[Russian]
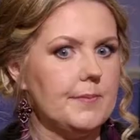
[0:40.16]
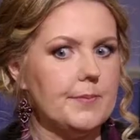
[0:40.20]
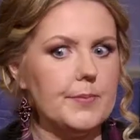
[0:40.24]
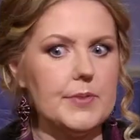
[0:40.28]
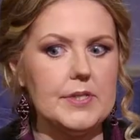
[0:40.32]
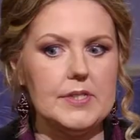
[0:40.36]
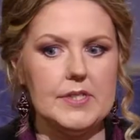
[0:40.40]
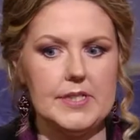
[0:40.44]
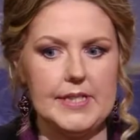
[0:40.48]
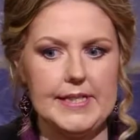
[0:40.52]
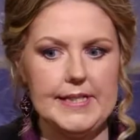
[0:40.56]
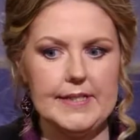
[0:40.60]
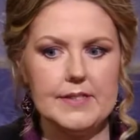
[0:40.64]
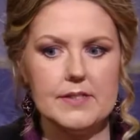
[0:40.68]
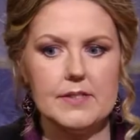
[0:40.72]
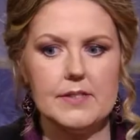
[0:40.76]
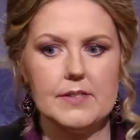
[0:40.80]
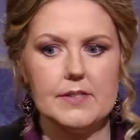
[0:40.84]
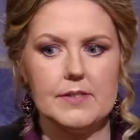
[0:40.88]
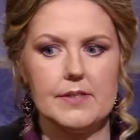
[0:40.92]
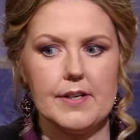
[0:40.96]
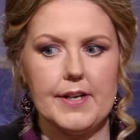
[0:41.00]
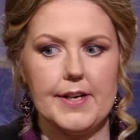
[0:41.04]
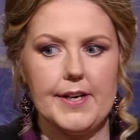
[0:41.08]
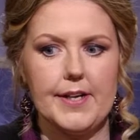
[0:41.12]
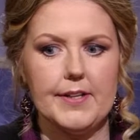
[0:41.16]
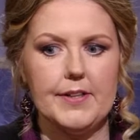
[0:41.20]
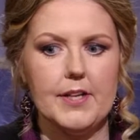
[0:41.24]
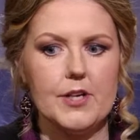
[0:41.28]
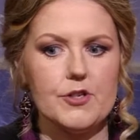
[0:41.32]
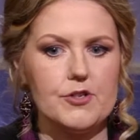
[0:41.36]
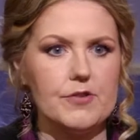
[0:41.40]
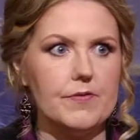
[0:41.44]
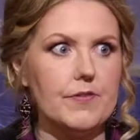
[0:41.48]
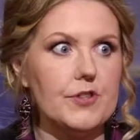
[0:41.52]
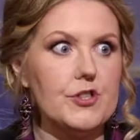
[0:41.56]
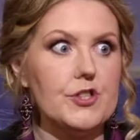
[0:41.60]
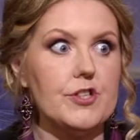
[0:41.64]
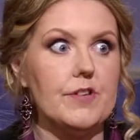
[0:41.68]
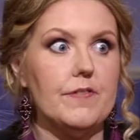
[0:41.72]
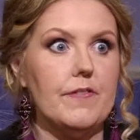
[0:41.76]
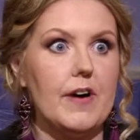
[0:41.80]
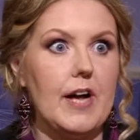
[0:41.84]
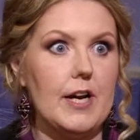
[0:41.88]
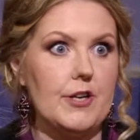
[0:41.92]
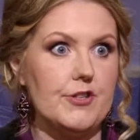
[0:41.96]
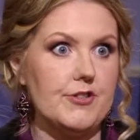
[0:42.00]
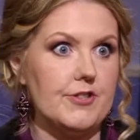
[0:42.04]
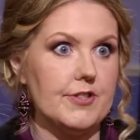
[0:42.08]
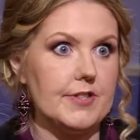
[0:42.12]
Мастерицей, скорее даже
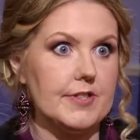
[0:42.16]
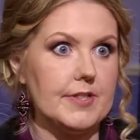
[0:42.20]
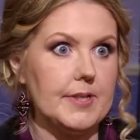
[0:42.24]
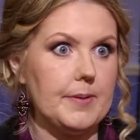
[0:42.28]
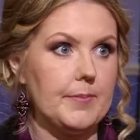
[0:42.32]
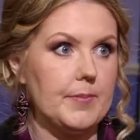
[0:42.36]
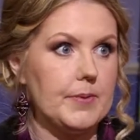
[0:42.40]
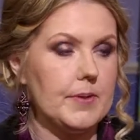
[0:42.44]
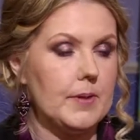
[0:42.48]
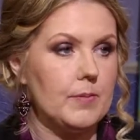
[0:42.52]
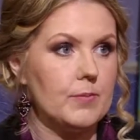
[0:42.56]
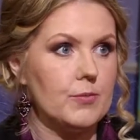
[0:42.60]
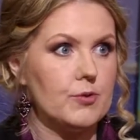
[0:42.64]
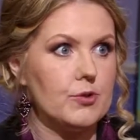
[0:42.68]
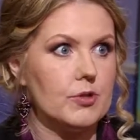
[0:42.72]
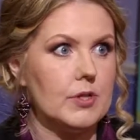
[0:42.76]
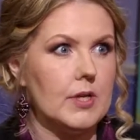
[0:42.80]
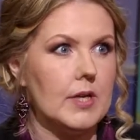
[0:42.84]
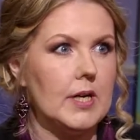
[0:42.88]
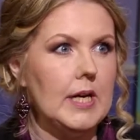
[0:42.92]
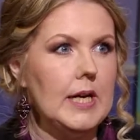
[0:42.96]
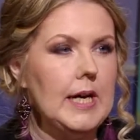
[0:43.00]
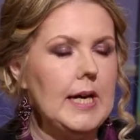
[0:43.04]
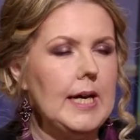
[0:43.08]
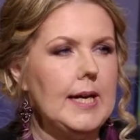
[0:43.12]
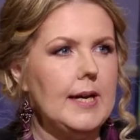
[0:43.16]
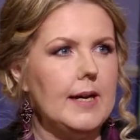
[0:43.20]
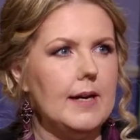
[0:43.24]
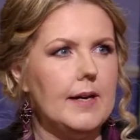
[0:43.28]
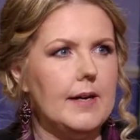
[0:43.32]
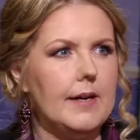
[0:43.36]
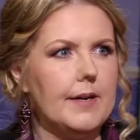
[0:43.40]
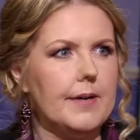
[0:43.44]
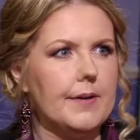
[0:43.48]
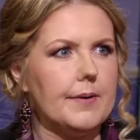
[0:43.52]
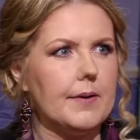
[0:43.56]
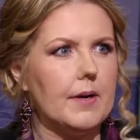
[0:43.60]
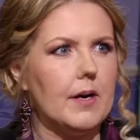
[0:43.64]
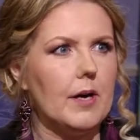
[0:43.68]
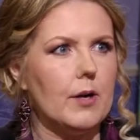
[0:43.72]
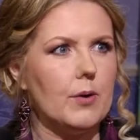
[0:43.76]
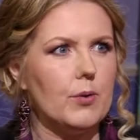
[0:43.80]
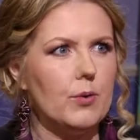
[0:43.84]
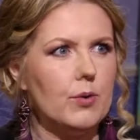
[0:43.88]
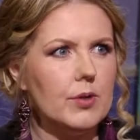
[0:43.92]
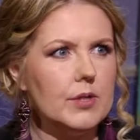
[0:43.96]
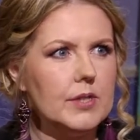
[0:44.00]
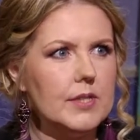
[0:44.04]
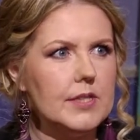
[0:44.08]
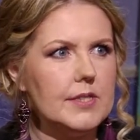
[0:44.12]
вышивальщицей, потому что э,
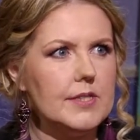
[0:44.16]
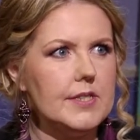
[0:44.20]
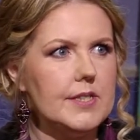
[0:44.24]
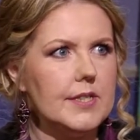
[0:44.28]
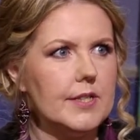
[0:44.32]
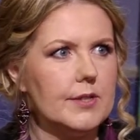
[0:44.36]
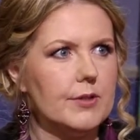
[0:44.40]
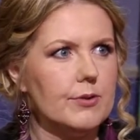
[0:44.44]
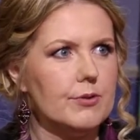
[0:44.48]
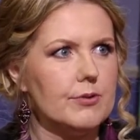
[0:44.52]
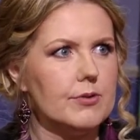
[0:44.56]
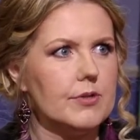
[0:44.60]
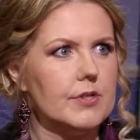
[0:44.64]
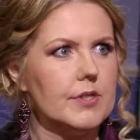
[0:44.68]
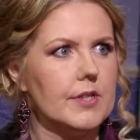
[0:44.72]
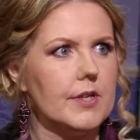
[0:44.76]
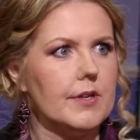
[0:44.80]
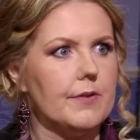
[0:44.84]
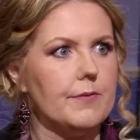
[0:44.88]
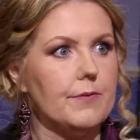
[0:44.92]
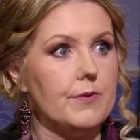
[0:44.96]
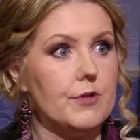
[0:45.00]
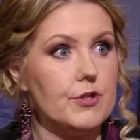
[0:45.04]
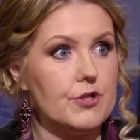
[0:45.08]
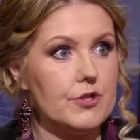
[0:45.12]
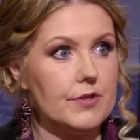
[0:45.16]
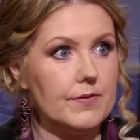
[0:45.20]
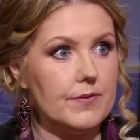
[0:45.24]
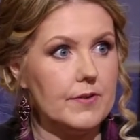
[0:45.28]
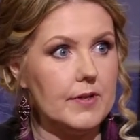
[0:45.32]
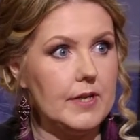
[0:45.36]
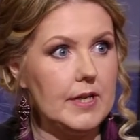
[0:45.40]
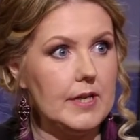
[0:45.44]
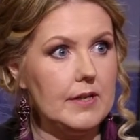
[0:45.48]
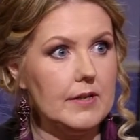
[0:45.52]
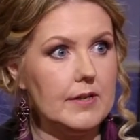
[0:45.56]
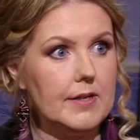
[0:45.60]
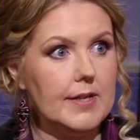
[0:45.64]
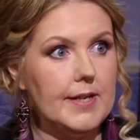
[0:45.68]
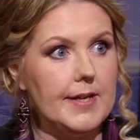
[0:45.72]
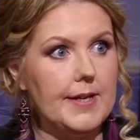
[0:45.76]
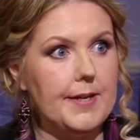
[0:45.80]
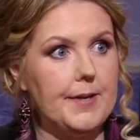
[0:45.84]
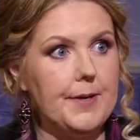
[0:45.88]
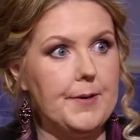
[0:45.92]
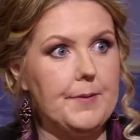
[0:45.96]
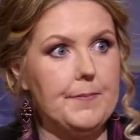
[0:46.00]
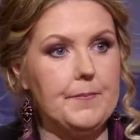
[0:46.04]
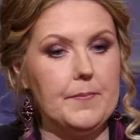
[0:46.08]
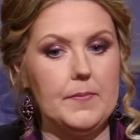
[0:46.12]
короны делаются вышивкой
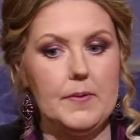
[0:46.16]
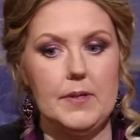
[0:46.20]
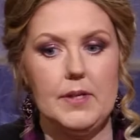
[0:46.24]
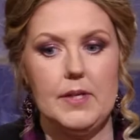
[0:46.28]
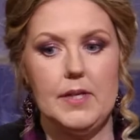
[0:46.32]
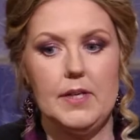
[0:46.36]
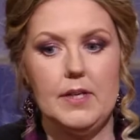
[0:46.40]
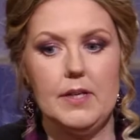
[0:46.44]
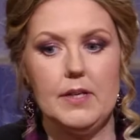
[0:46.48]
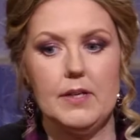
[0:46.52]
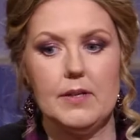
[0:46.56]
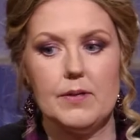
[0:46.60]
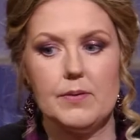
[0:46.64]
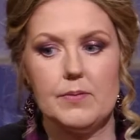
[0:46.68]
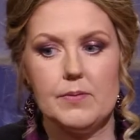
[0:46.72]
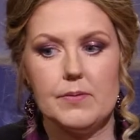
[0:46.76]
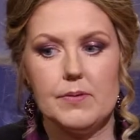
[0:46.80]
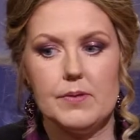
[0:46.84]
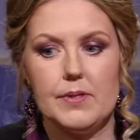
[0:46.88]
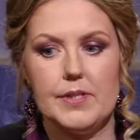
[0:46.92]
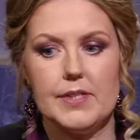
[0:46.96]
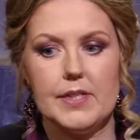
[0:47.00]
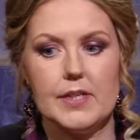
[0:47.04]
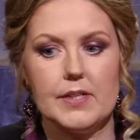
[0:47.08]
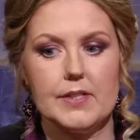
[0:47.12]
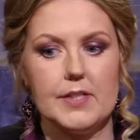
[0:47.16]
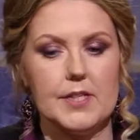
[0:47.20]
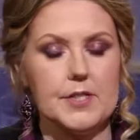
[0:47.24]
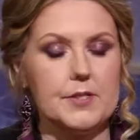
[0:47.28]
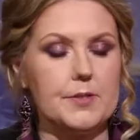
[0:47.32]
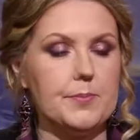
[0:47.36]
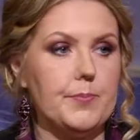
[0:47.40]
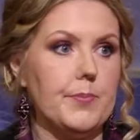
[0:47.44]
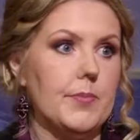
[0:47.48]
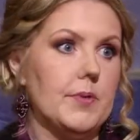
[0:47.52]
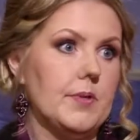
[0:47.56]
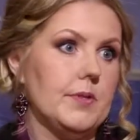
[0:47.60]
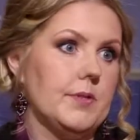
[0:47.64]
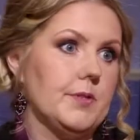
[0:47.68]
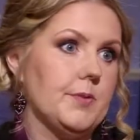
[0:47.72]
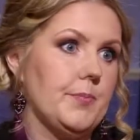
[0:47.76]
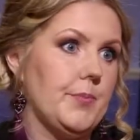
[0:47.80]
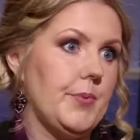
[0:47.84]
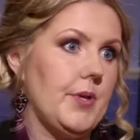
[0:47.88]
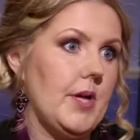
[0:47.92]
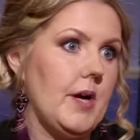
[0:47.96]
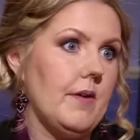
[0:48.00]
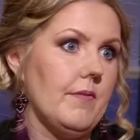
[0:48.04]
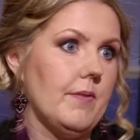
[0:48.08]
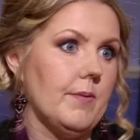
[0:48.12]
и иногда э,
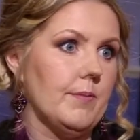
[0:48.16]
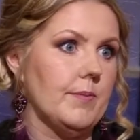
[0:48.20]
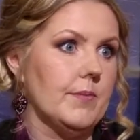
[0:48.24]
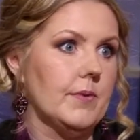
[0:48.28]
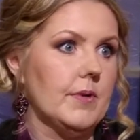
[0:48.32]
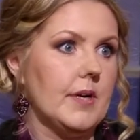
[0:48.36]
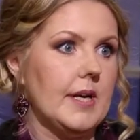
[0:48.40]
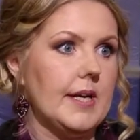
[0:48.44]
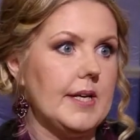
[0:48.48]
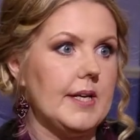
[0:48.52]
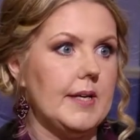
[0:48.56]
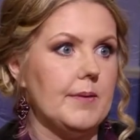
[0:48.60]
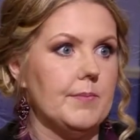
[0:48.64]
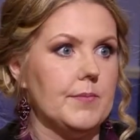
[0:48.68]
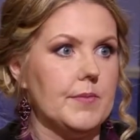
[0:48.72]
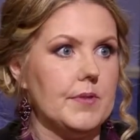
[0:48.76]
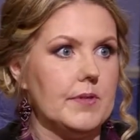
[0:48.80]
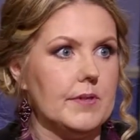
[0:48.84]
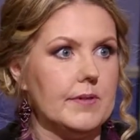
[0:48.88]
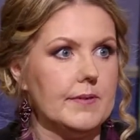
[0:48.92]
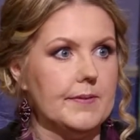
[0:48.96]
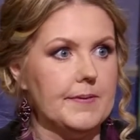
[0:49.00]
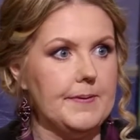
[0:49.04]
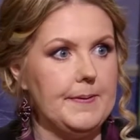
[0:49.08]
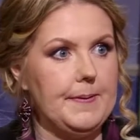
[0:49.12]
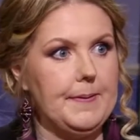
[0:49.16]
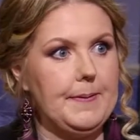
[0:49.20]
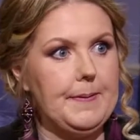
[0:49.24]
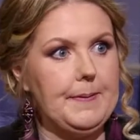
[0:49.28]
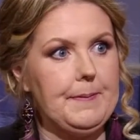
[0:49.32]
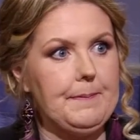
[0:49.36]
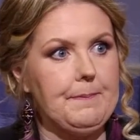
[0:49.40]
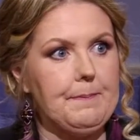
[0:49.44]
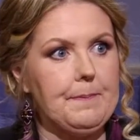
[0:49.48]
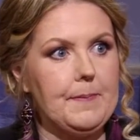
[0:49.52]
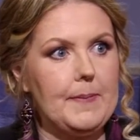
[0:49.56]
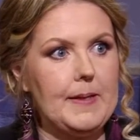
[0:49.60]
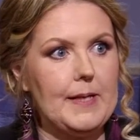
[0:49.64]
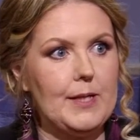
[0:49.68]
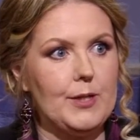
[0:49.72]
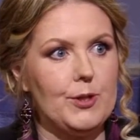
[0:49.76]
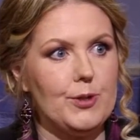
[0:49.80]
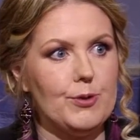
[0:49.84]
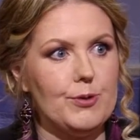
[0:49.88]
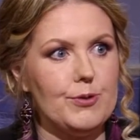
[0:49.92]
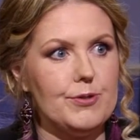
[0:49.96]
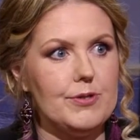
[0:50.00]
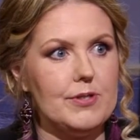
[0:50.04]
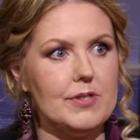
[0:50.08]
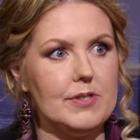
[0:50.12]
сплавом каким-то.
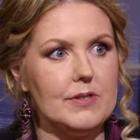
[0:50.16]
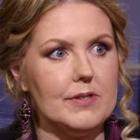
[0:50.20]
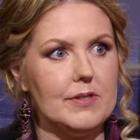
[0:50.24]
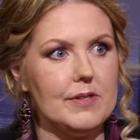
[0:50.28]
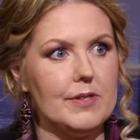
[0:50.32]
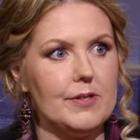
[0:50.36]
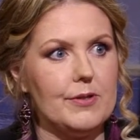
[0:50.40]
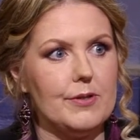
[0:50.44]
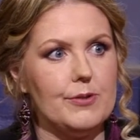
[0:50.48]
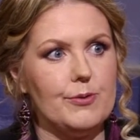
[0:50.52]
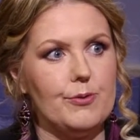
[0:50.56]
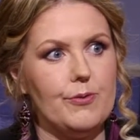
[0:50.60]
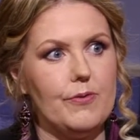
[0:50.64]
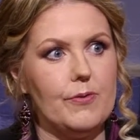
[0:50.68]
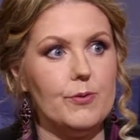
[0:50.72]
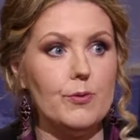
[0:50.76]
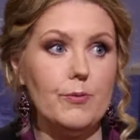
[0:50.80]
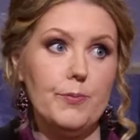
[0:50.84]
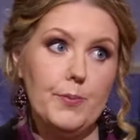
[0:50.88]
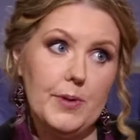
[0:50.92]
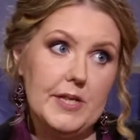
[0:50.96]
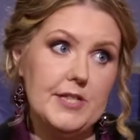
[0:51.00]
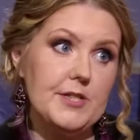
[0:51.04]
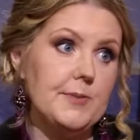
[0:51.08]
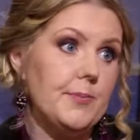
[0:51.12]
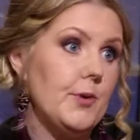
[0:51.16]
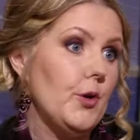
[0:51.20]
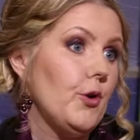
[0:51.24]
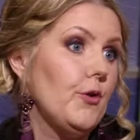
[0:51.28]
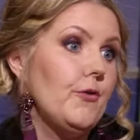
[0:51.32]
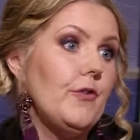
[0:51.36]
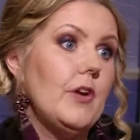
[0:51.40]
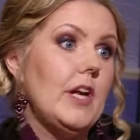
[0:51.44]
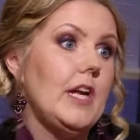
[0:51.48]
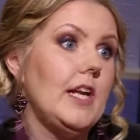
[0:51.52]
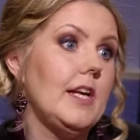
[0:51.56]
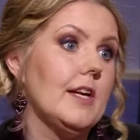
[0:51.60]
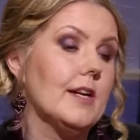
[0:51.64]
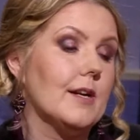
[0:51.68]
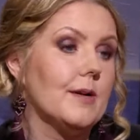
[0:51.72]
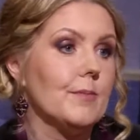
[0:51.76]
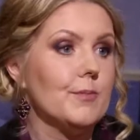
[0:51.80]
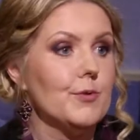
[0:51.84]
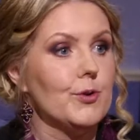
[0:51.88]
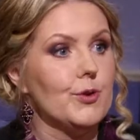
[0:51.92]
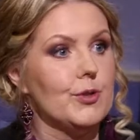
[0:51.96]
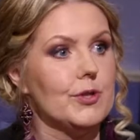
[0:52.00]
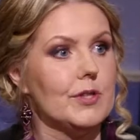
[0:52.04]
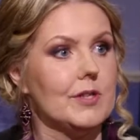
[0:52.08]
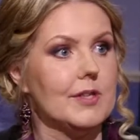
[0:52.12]
То есть это... Ну, принципе, Вы давно
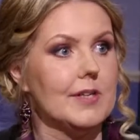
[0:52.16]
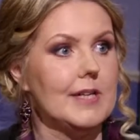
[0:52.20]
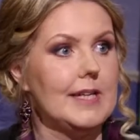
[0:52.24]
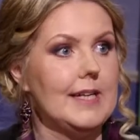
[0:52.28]
занимаетесь? Это.